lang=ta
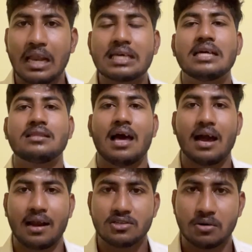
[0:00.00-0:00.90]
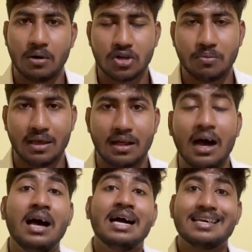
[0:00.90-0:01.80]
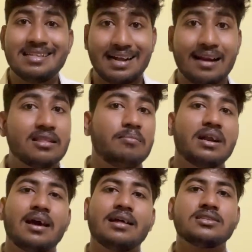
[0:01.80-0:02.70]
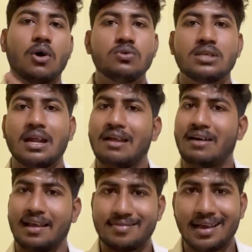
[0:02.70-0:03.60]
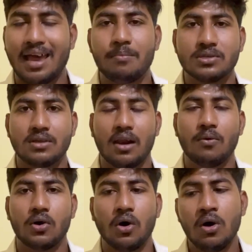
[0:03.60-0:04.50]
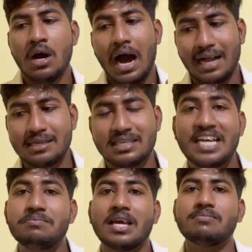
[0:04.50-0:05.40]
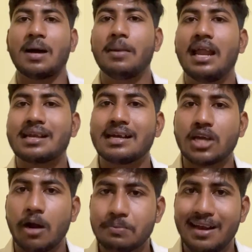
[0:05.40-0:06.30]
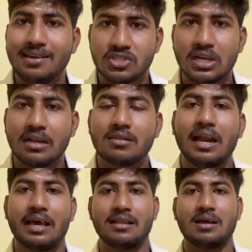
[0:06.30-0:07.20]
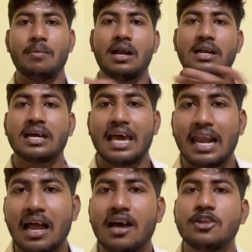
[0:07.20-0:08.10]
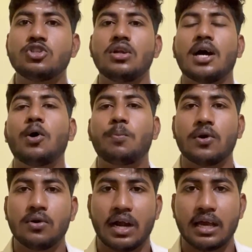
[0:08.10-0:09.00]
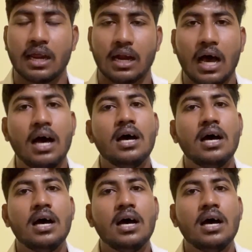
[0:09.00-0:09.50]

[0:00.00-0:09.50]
இருக்க தியாகராஜர் மட்டுமே தான் இதுக்கு அடுத்தபடியாக தான் சவுத் சைட்ல வேற எந்த கேம்பஸ்னாலும் வரும் அட் த சேம் டைம் தமிழ்நாட்டில் டாப் டென் லிஸ்ட் எடுத்து எனக்கு தமிழ்நாட்டில் இருக்க எல்லா ரீஜனும் கவர் பண்ணணும்னு நினைக்கிறீங்கன்னா